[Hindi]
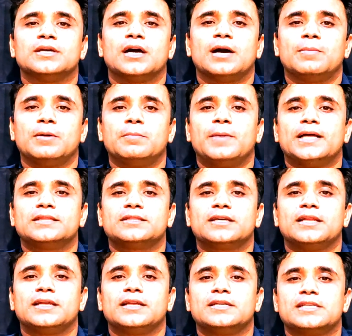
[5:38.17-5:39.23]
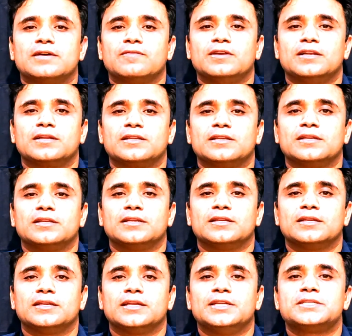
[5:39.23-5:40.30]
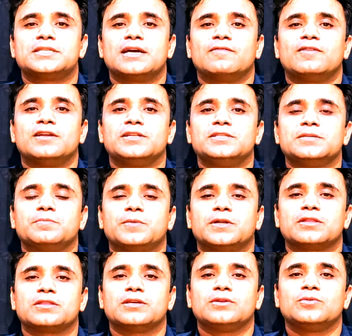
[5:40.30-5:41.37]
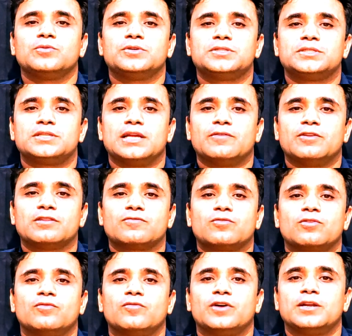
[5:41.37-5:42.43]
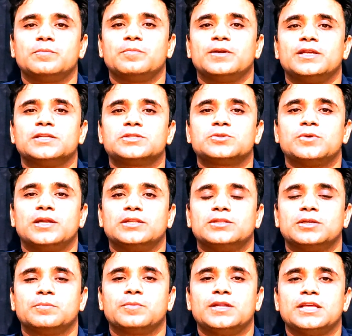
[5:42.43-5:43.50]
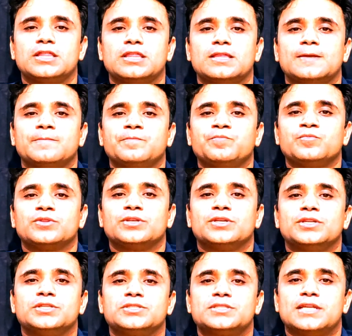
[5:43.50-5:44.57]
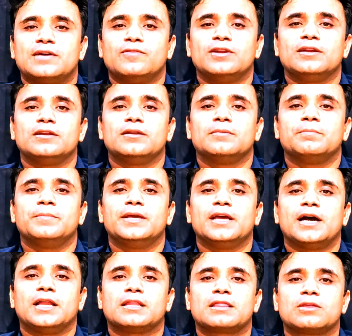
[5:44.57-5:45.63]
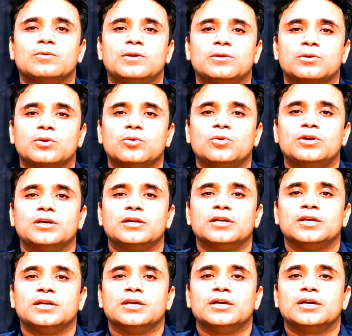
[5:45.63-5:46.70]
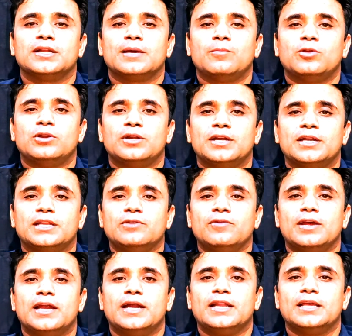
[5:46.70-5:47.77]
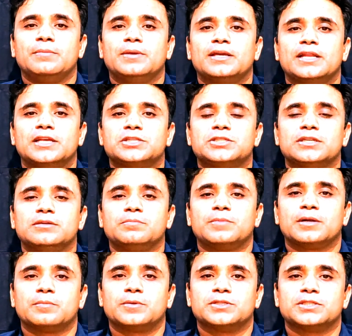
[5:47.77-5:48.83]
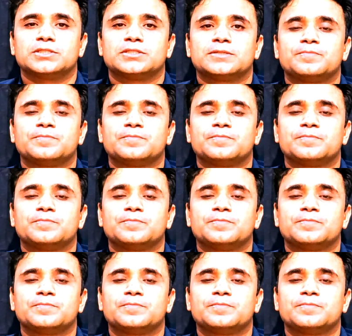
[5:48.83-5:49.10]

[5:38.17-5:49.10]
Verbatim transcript: अब हम बात करेंगे ट्रैवलर की ए ट्रैवलर इज ए पर्सन हु ट्रैवल्स फ्रॉम वन प्लेस टू अनदर प्लेस हिज ट्रैवल में आल्सो इंक्लूड रेमोनोरेटिव एंड इमिग्रेशन पर्पजेस